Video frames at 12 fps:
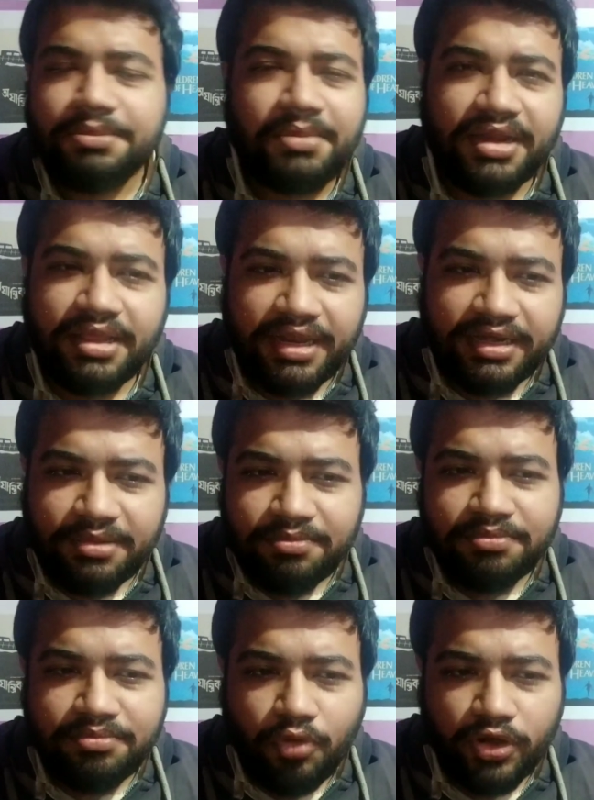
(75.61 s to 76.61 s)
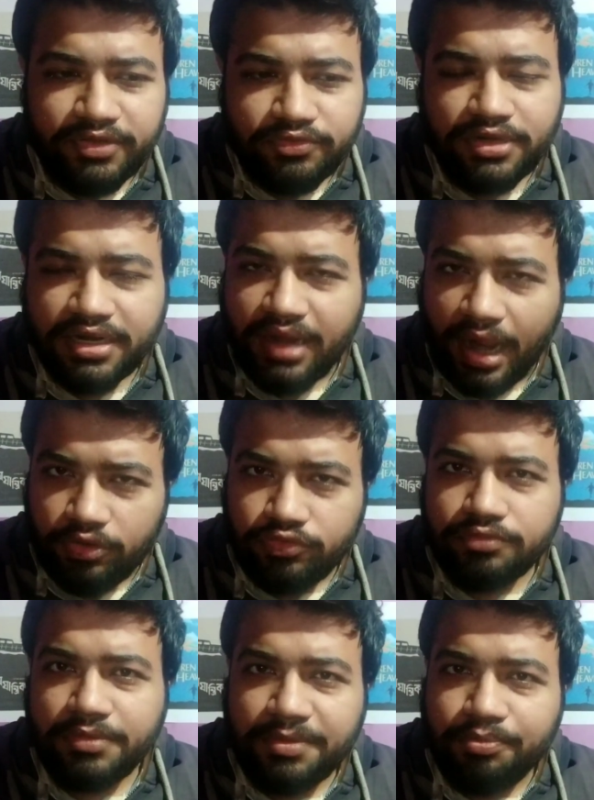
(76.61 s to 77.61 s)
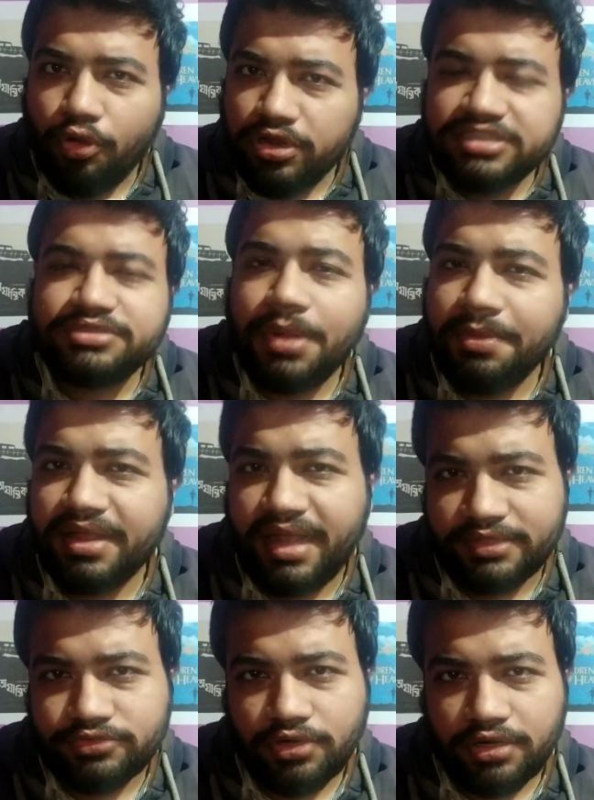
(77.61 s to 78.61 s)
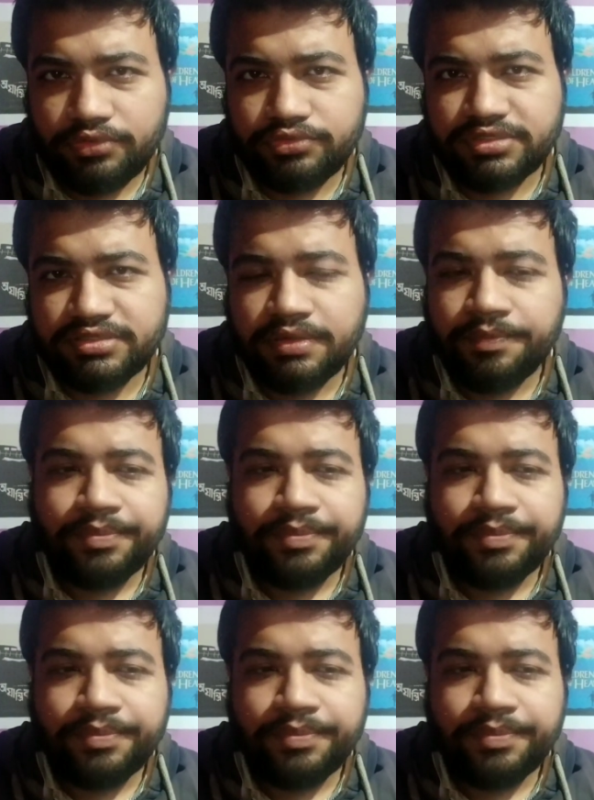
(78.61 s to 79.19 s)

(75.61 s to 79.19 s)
মানে এটা বলিউডের আরও মানে পলিশভাবে কাজ করা উচিত